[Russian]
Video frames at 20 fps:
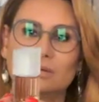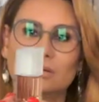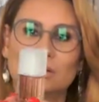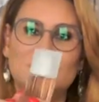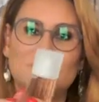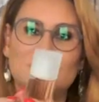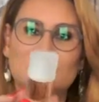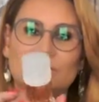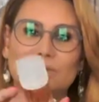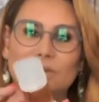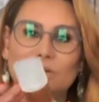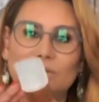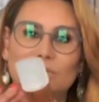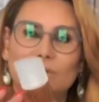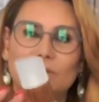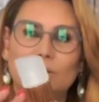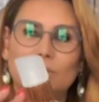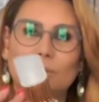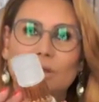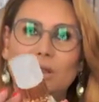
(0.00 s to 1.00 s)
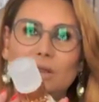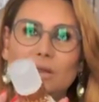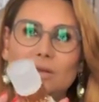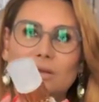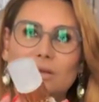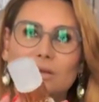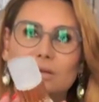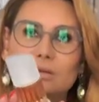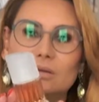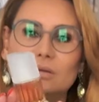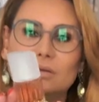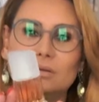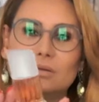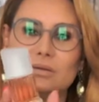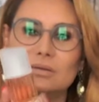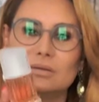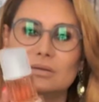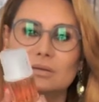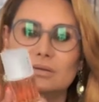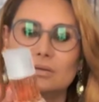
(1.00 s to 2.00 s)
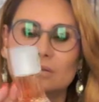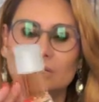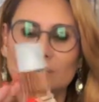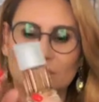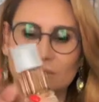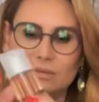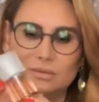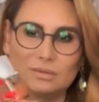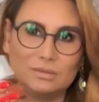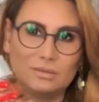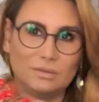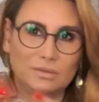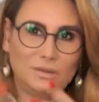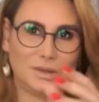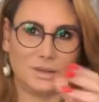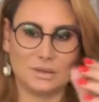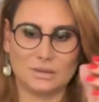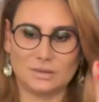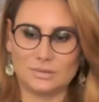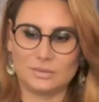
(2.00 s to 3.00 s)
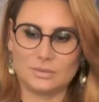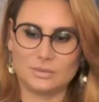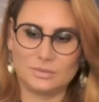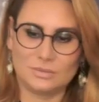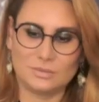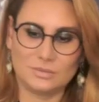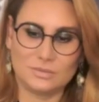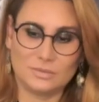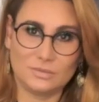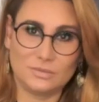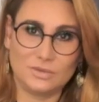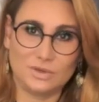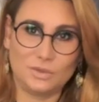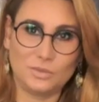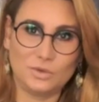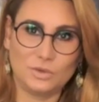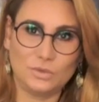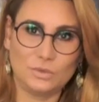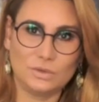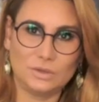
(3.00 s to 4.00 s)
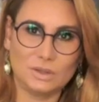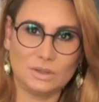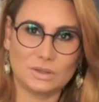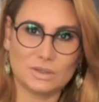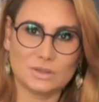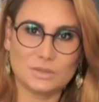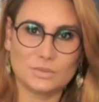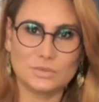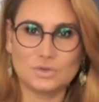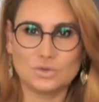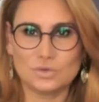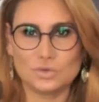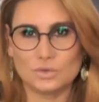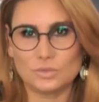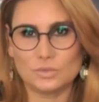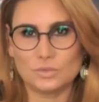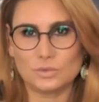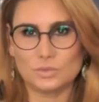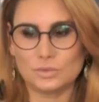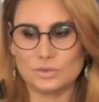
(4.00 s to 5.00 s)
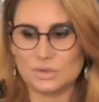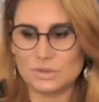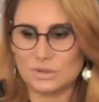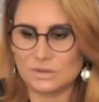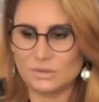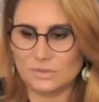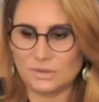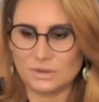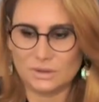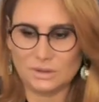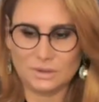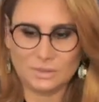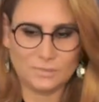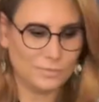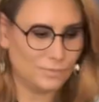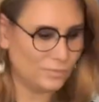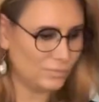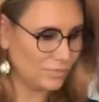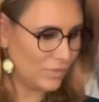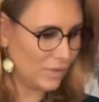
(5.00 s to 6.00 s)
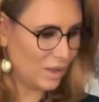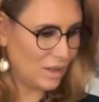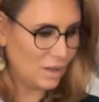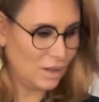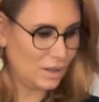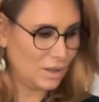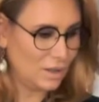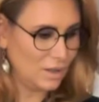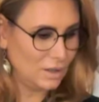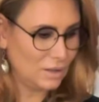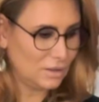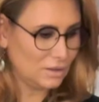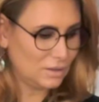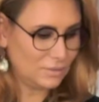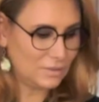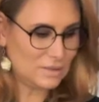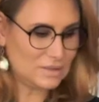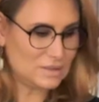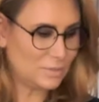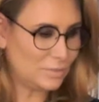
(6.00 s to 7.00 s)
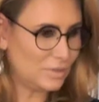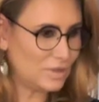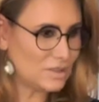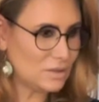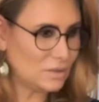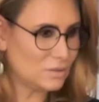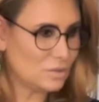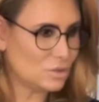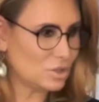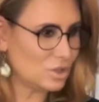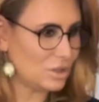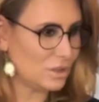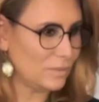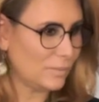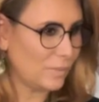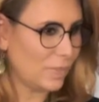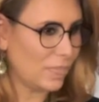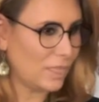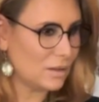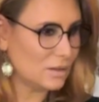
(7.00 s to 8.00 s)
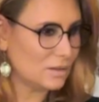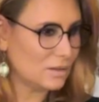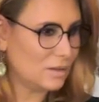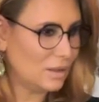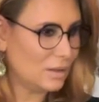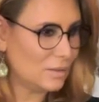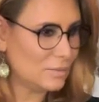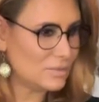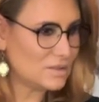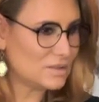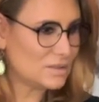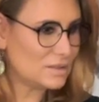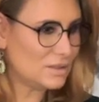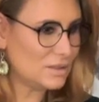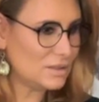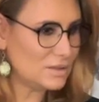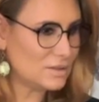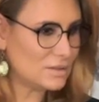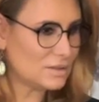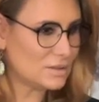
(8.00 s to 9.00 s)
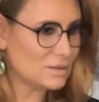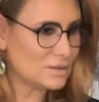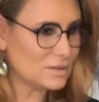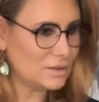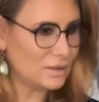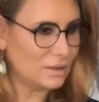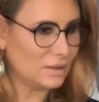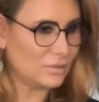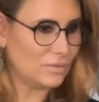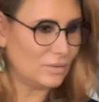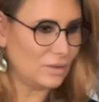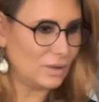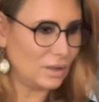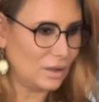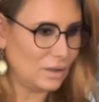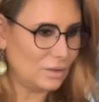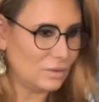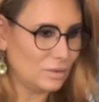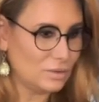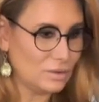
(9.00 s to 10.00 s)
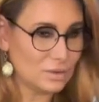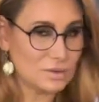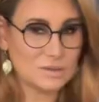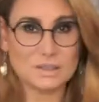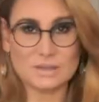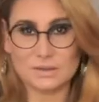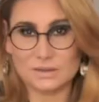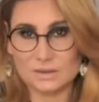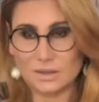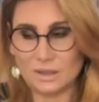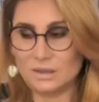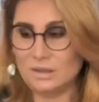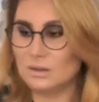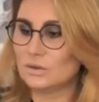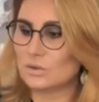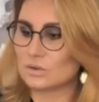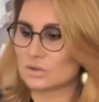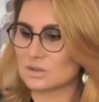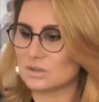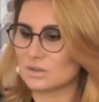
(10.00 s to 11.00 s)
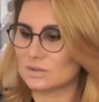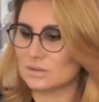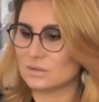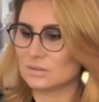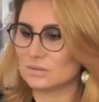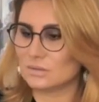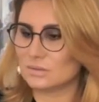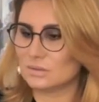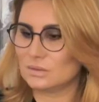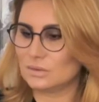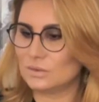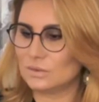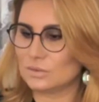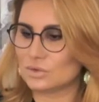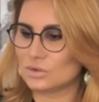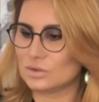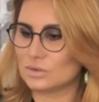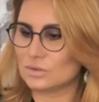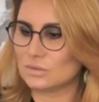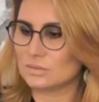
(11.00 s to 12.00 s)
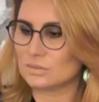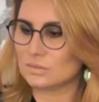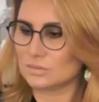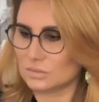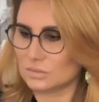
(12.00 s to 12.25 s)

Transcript: Красивое оформление. Я вам его так размещу, думаю, будет видно. Давайте послушаем. Нам здесь заявляют, кстати, Наталья Лорсон, тоже